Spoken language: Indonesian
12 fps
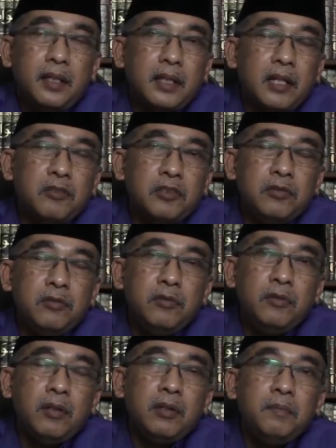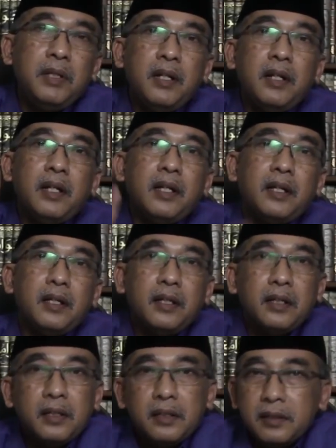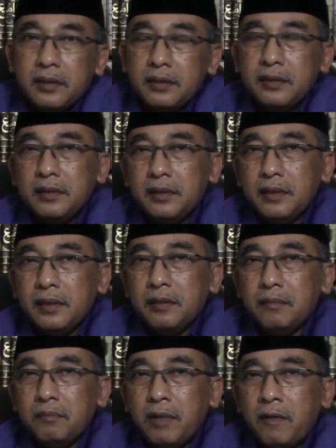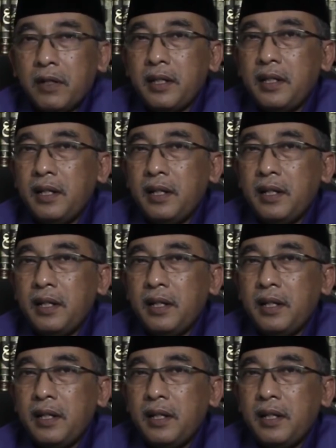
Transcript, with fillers: Kita husnudon billah Bahwa